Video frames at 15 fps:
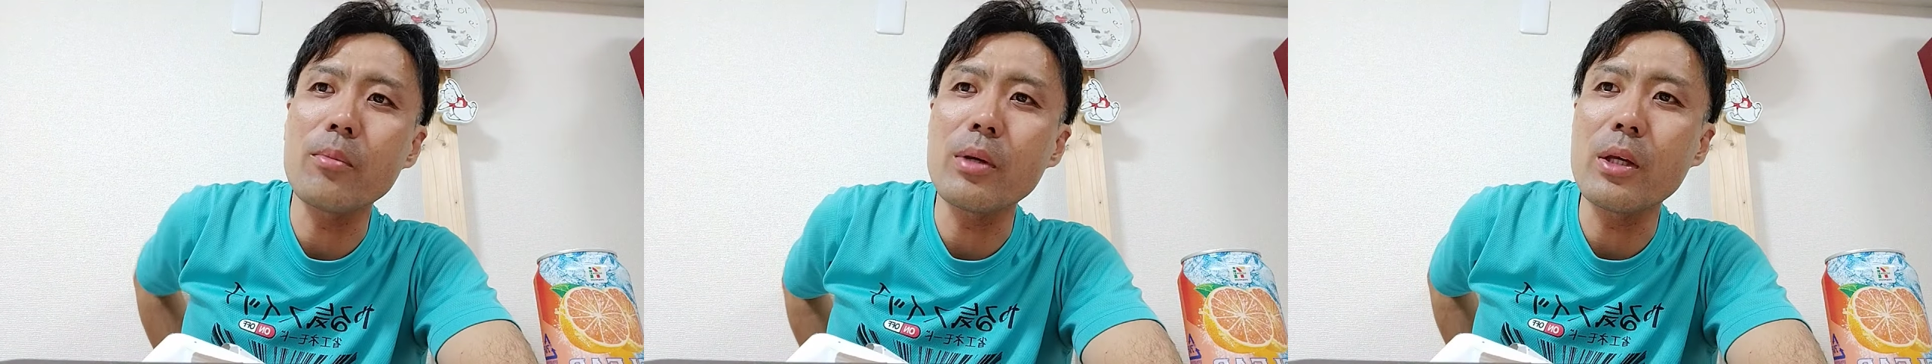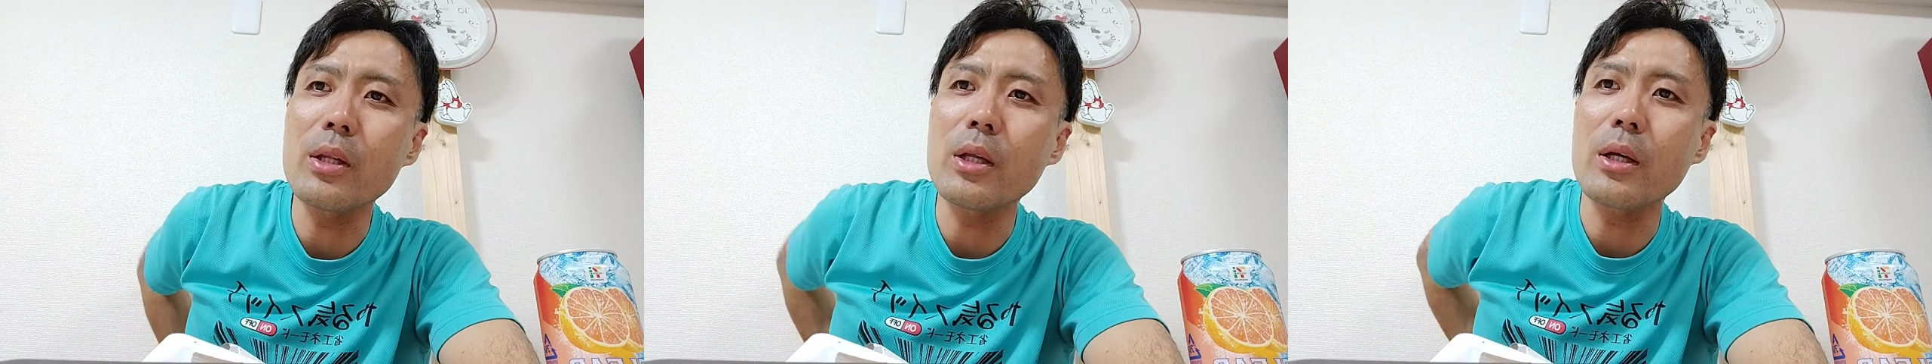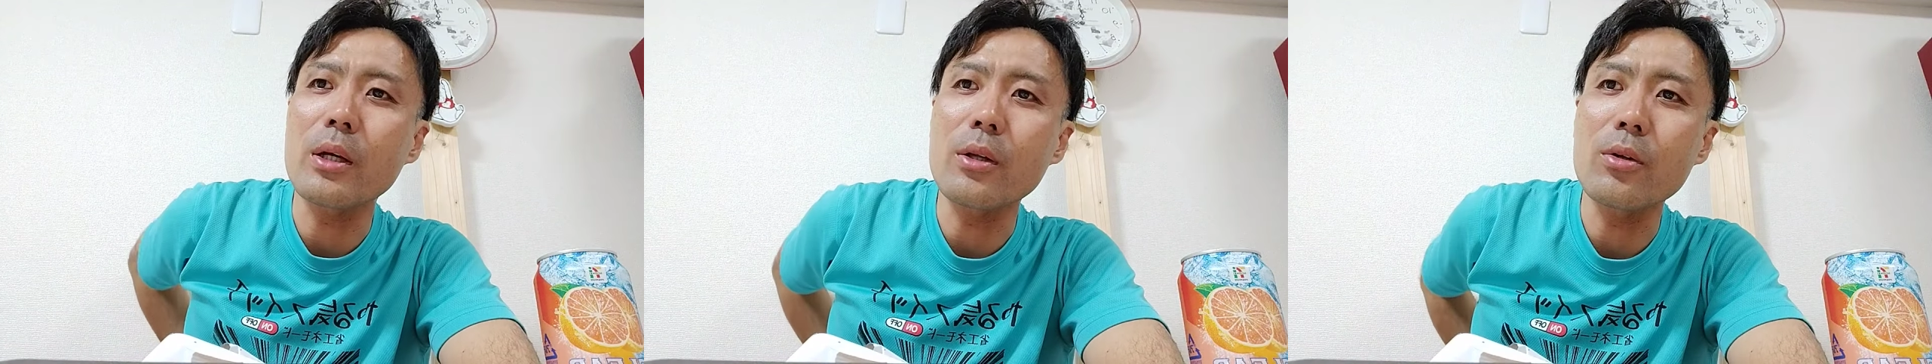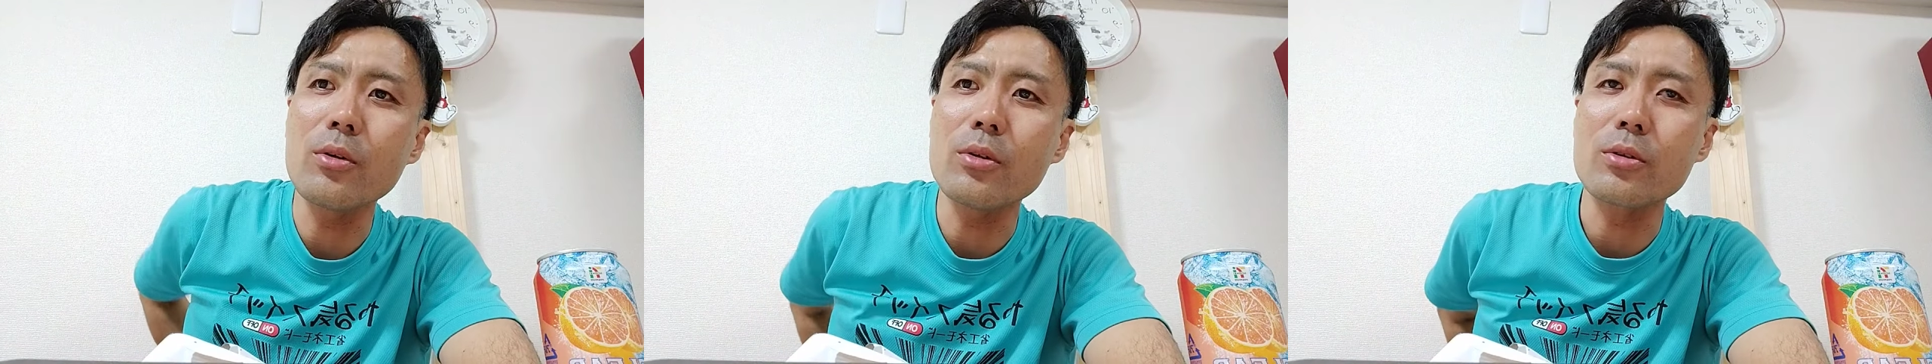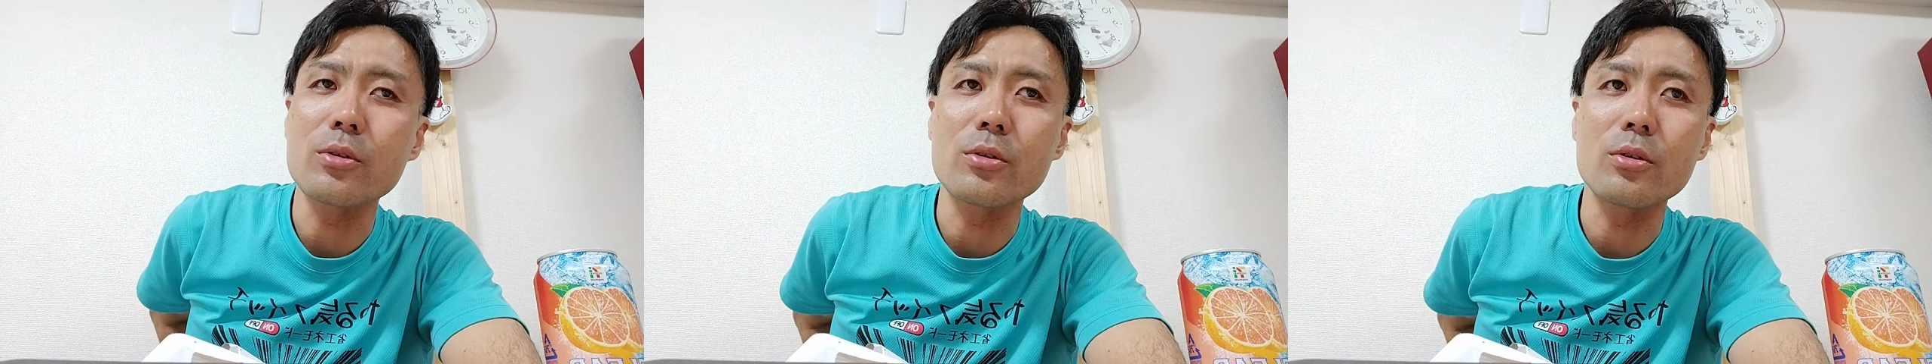見えたけ
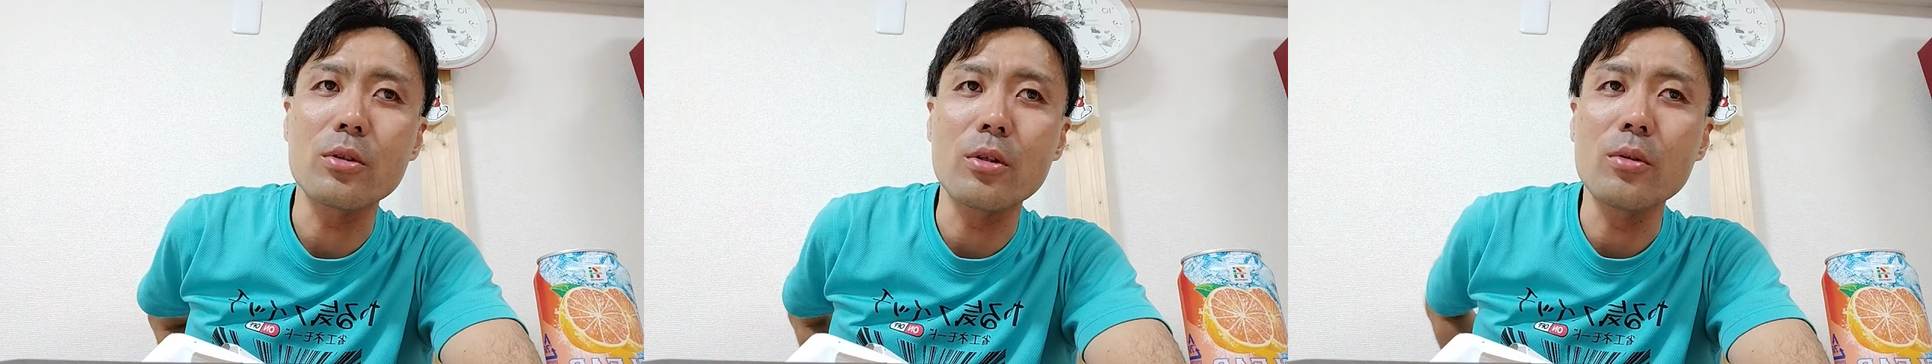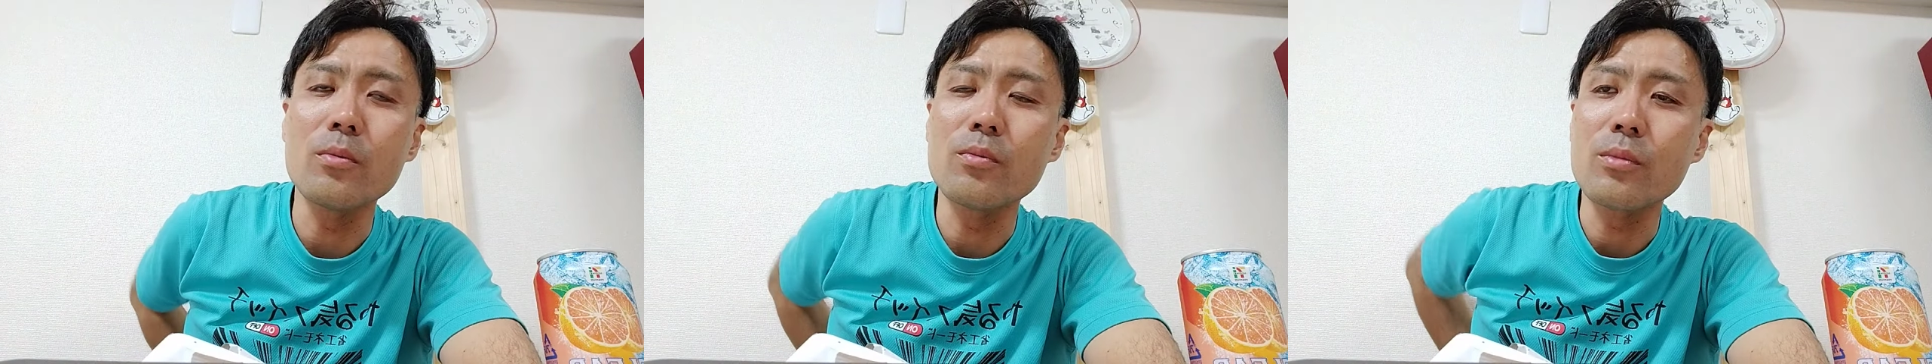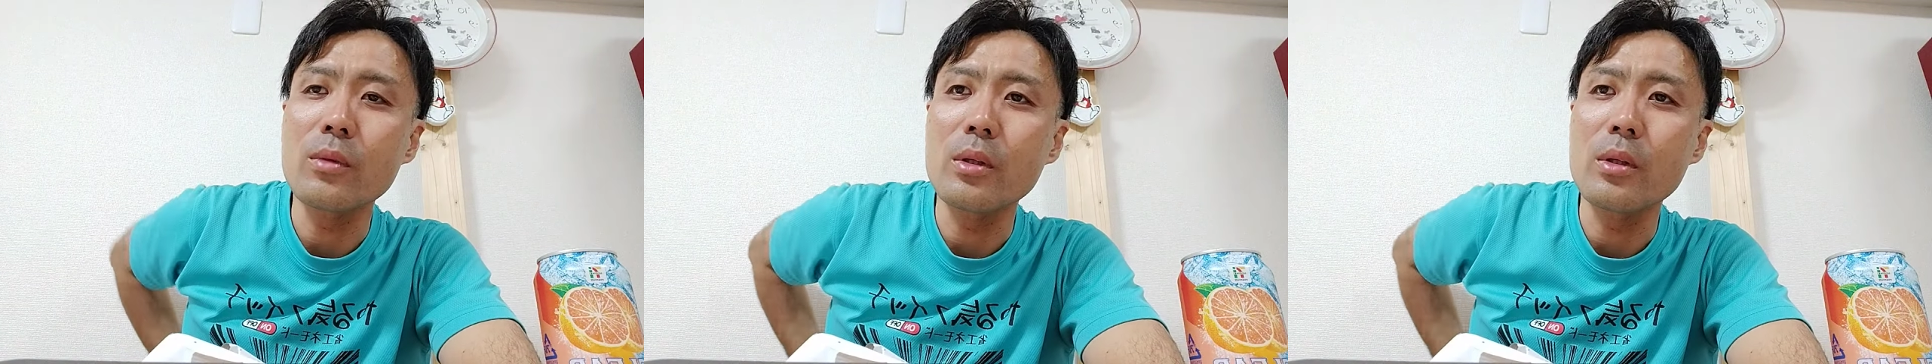どその